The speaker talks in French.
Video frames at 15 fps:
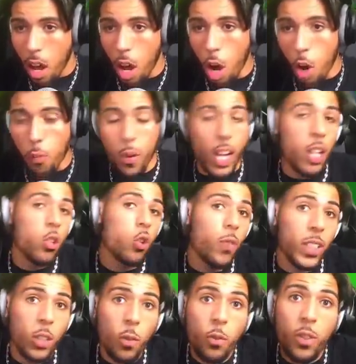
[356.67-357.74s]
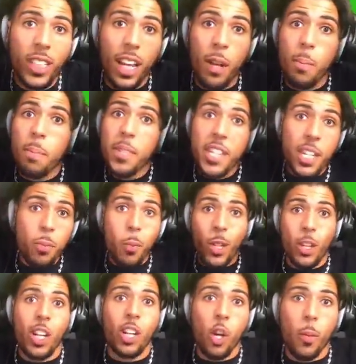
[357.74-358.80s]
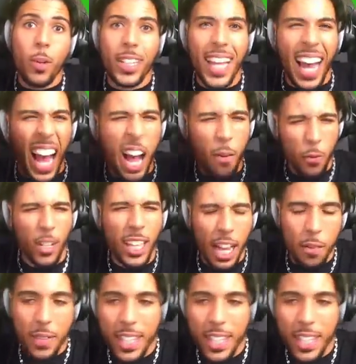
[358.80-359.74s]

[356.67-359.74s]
Euh, voilà, de toute façon, vous dites-moi dans les commentaires, à votre avis,